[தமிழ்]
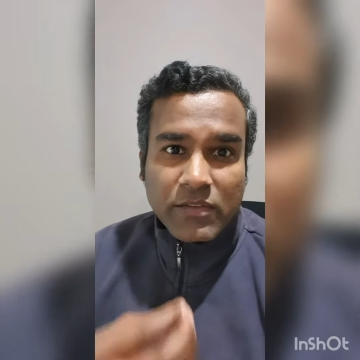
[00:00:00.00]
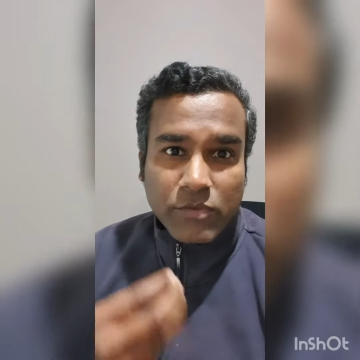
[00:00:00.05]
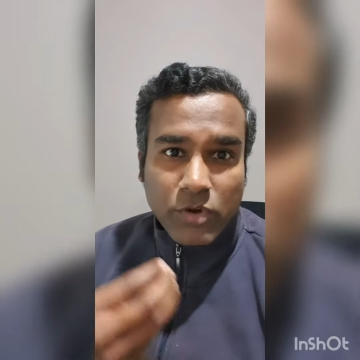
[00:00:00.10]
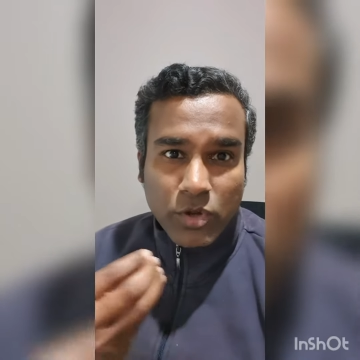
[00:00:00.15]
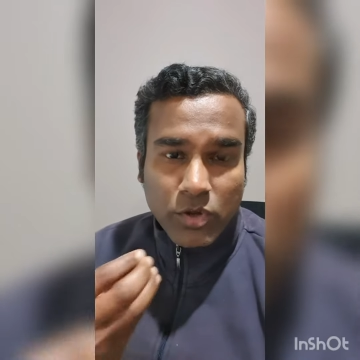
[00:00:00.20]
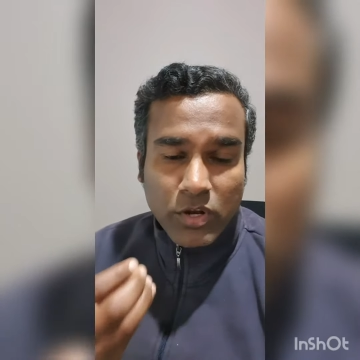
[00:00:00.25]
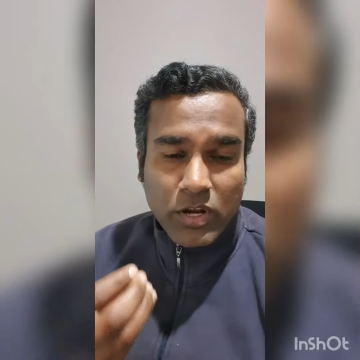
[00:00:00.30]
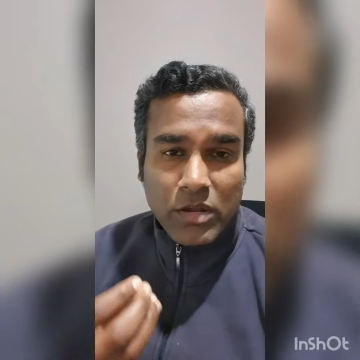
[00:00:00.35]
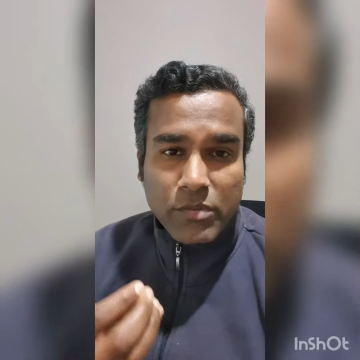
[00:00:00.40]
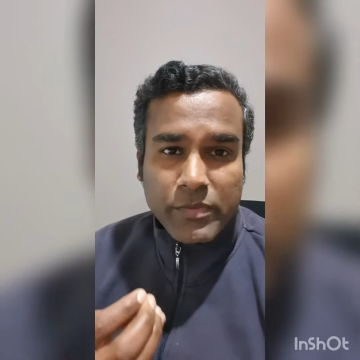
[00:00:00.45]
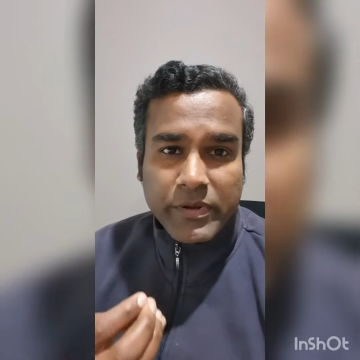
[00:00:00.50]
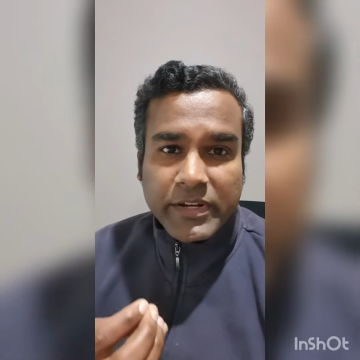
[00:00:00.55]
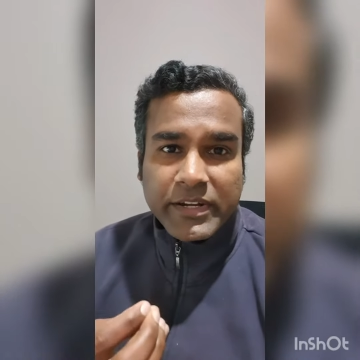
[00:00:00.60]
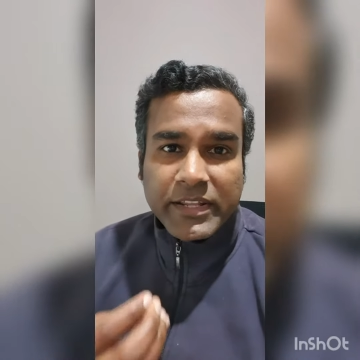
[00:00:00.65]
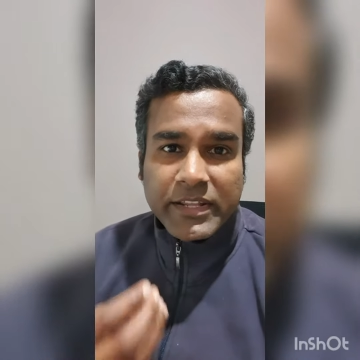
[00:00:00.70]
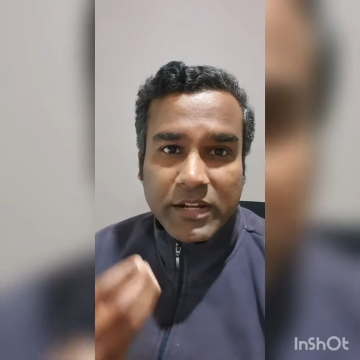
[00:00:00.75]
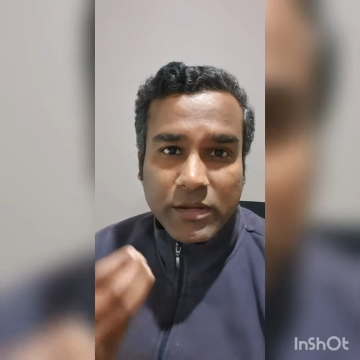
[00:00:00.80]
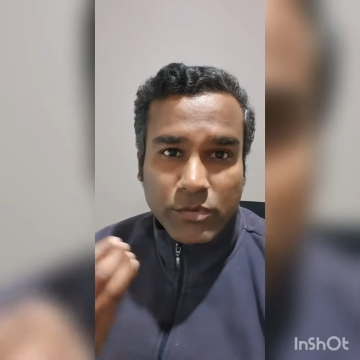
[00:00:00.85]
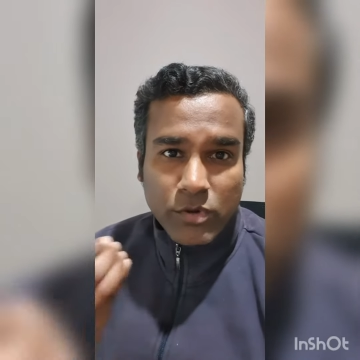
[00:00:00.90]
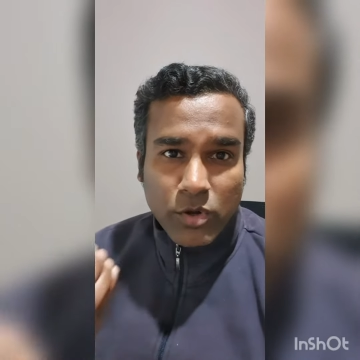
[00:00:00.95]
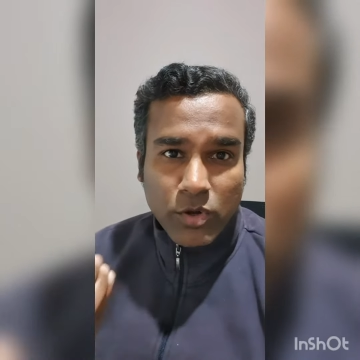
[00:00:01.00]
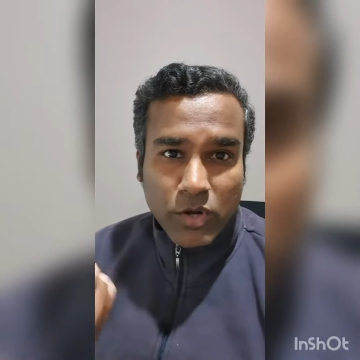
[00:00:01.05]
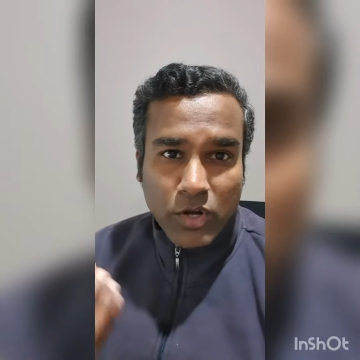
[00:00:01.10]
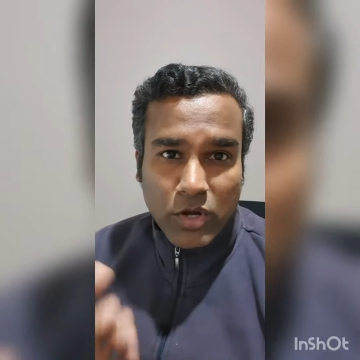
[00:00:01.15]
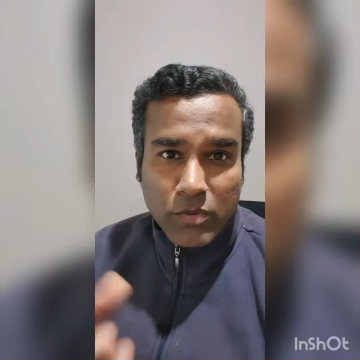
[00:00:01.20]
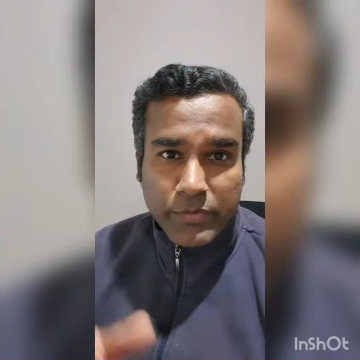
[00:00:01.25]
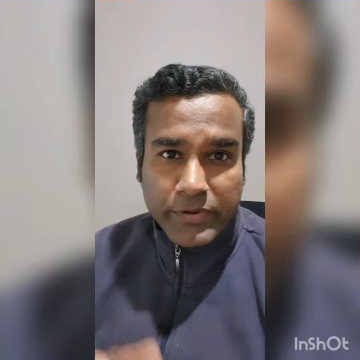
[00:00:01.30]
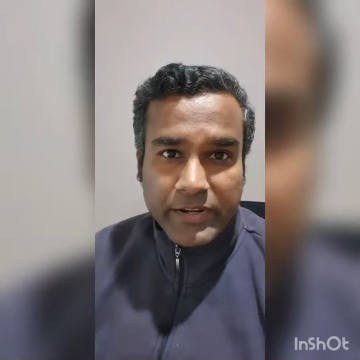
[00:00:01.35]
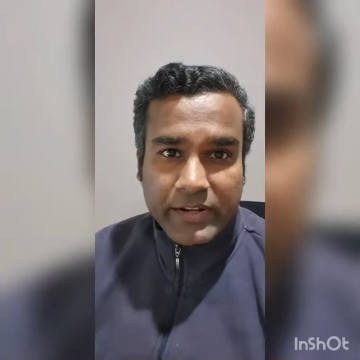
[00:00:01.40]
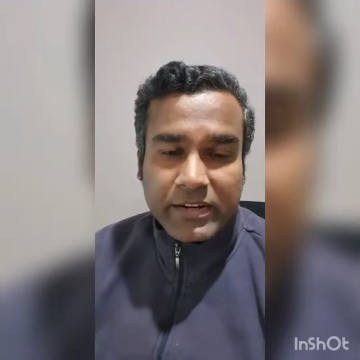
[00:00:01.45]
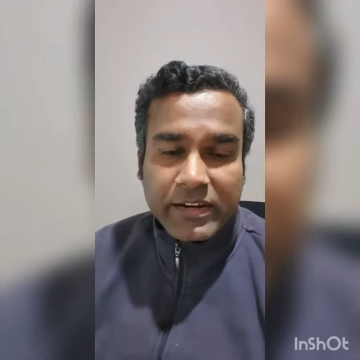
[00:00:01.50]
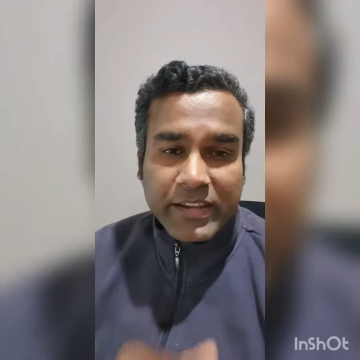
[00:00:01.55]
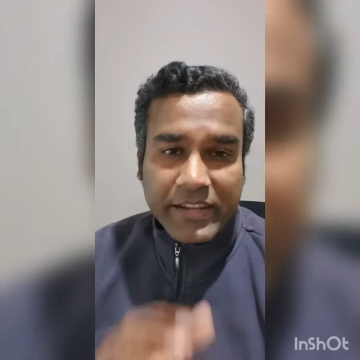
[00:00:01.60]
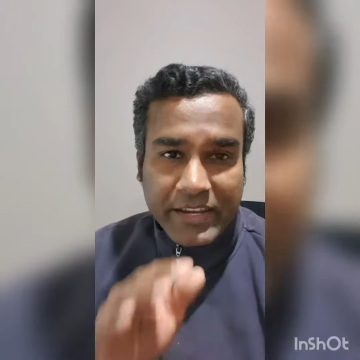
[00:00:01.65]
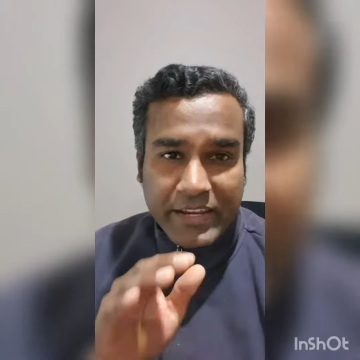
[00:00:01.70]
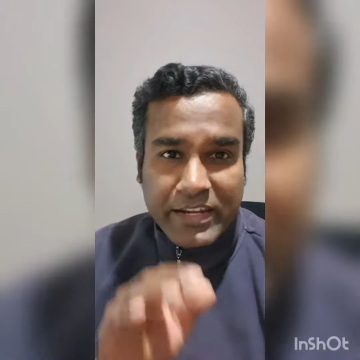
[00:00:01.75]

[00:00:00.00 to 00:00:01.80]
இவ்வளோ கிலோமீட்டர் அவ்வளோ கிலோமீட்டர்னு